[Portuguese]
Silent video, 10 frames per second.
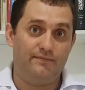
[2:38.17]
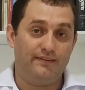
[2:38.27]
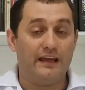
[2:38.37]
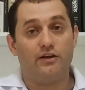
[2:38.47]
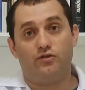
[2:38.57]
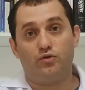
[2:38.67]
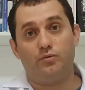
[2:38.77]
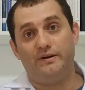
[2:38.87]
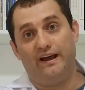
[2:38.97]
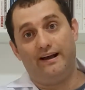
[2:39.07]
Tem que
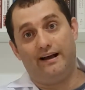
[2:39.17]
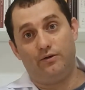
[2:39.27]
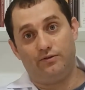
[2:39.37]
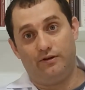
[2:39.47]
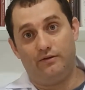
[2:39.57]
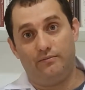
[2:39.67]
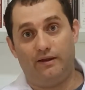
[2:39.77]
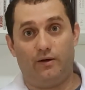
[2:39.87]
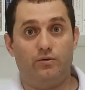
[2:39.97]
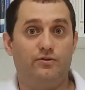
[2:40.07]
descobrir a causa,
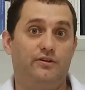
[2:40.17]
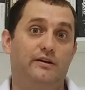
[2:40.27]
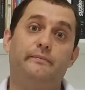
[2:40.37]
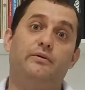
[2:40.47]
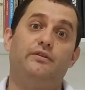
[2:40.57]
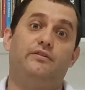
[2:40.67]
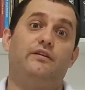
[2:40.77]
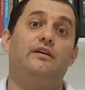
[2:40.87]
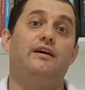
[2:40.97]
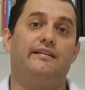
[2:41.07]
porque a coceira pode
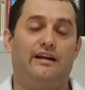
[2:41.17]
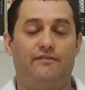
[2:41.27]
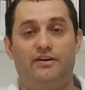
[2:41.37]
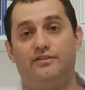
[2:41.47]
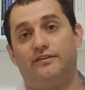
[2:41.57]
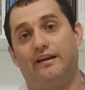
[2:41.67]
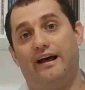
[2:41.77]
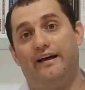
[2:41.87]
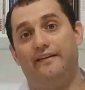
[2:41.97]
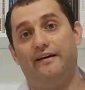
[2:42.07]
ser através de
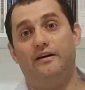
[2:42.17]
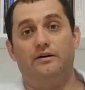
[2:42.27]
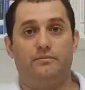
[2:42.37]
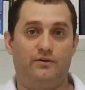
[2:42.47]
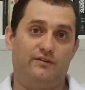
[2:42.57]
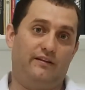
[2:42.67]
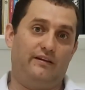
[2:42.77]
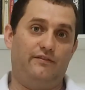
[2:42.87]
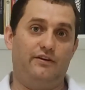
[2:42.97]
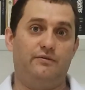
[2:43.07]
sarna, pode ser
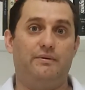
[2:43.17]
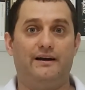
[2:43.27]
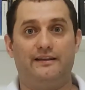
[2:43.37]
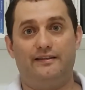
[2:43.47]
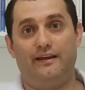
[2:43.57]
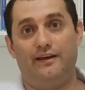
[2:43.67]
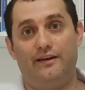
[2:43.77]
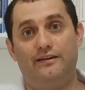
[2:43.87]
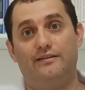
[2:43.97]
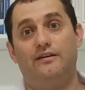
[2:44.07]
através de
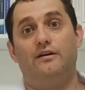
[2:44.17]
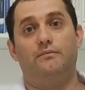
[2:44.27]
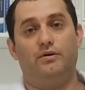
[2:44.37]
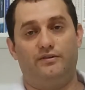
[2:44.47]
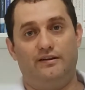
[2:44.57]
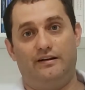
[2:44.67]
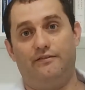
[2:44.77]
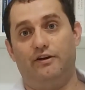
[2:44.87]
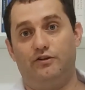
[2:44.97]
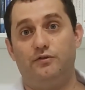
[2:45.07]
bactérias, pode ser
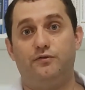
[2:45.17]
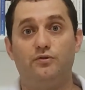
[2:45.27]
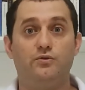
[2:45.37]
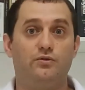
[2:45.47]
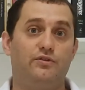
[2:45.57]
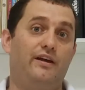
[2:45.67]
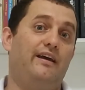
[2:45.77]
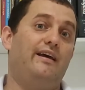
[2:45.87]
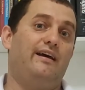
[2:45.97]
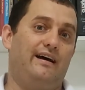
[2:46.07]
através de fungos,
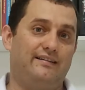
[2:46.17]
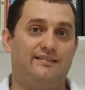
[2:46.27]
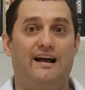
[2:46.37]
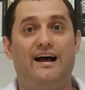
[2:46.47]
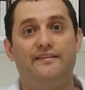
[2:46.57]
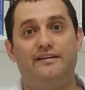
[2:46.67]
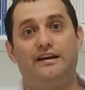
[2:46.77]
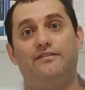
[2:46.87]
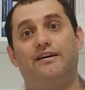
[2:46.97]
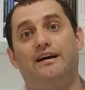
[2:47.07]
né? A sarna né,
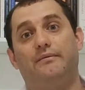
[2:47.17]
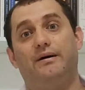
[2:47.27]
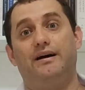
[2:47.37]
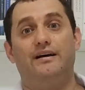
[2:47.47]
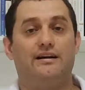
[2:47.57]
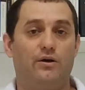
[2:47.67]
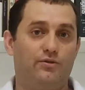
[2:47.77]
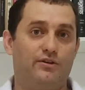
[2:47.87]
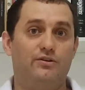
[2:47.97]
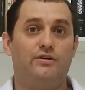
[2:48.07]
que vai acabar
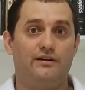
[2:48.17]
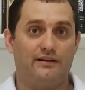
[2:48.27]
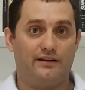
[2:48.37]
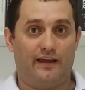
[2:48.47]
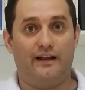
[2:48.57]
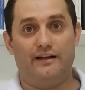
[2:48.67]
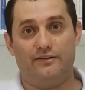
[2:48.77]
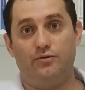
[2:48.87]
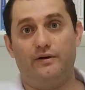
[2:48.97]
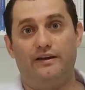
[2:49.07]
causando que é
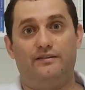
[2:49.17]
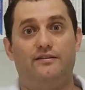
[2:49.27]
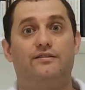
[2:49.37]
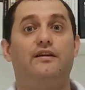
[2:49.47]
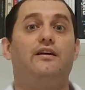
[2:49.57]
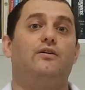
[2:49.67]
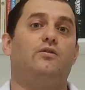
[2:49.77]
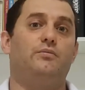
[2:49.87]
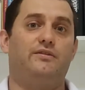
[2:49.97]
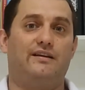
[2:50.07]
as doenças, né,
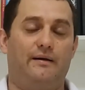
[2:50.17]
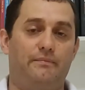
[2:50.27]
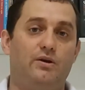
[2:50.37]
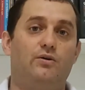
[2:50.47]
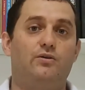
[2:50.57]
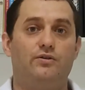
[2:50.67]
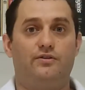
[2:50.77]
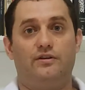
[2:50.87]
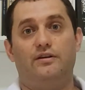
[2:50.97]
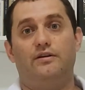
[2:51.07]
como
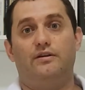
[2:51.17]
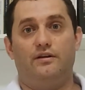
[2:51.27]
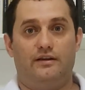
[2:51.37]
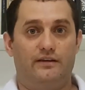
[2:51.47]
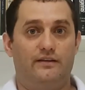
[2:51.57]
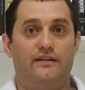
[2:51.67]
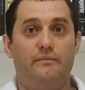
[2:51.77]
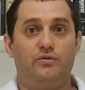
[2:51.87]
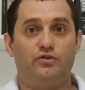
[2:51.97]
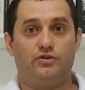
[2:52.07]
escabiose e
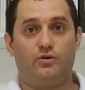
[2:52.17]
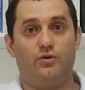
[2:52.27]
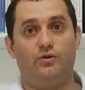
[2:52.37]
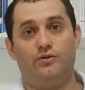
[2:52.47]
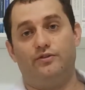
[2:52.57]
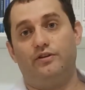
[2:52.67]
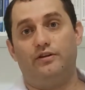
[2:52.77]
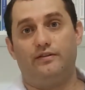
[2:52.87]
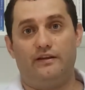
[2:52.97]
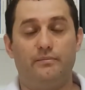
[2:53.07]
demodicose.
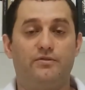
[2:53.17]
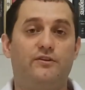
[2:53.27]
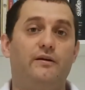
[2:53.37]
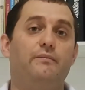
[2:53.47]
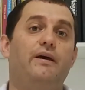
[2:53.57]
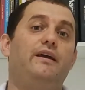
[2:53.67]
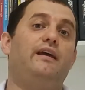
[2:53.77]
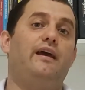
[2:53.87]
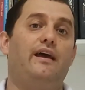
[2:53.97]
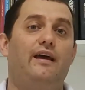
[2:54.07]
Temos
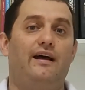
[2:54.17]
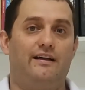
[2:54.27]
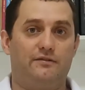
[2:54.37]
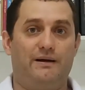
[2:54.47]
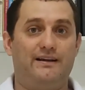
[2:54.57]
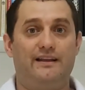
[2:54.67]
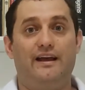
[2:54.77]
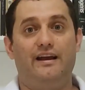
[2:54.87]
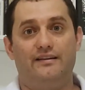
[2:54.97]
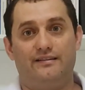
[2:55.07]
também é, as
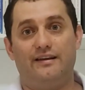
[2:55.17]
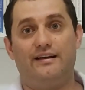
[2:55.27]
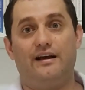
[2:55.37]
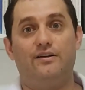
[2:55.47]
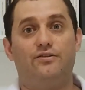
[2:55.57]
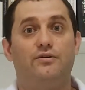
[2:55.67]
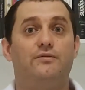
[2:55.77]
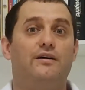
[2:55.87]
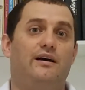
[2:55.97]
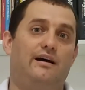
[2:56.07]
bactérias que
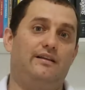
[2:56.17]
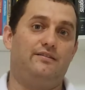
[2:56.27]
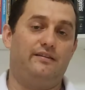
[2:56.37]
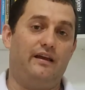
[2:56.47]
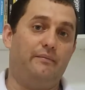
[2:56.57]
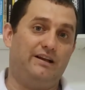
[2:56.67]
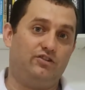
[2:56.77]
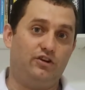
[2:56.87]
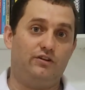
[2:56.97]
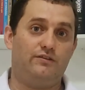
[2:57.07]
causam as
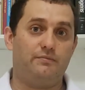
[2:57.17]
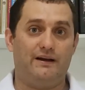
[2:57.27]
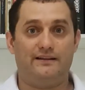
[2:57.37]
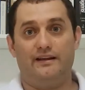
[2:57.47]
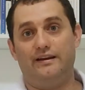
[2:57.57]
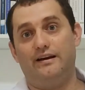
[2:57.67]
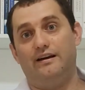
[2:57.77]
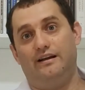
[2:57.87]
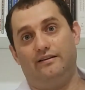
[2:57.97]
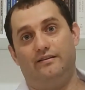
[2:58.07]
dermatites
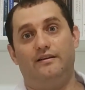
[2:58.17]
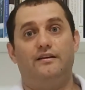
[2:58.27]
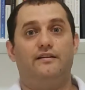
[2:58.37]
bacterianas.